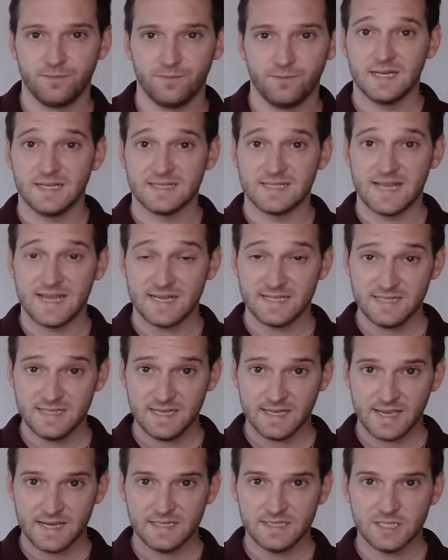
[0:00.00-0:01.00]
Das erste
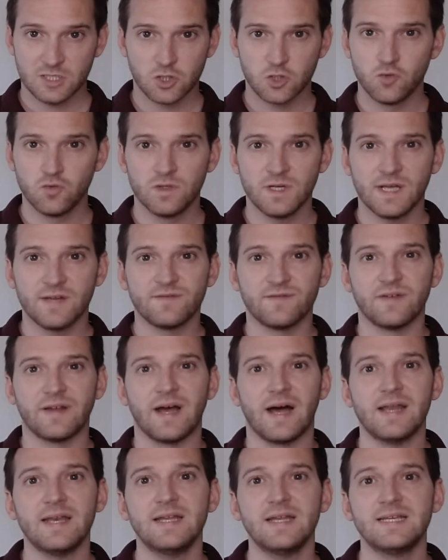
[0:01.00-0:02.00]
Recht, das zutreffen
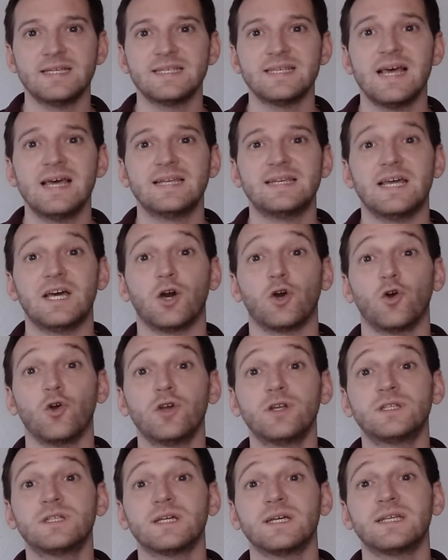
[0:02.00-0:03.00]
kann, ist der
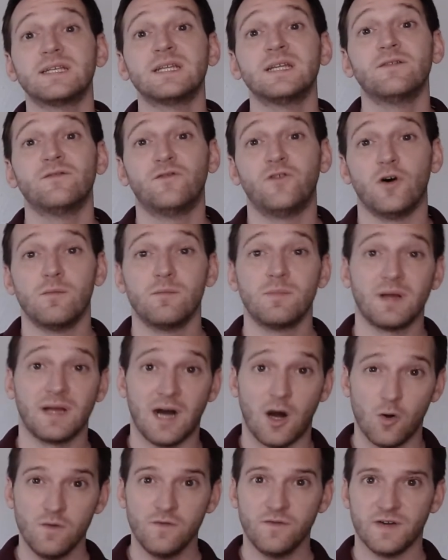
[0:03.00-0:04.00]
Rücktritt vom
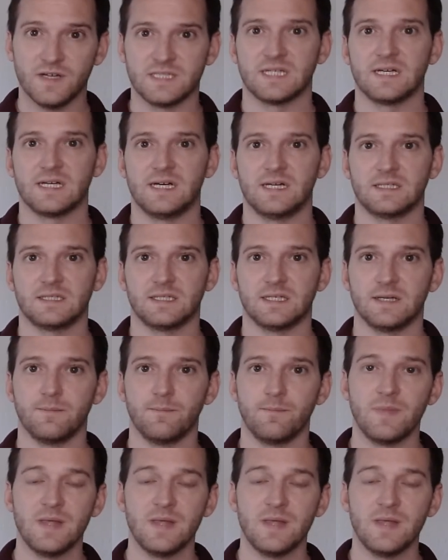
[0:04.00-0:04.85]
Kaufvertrag dann.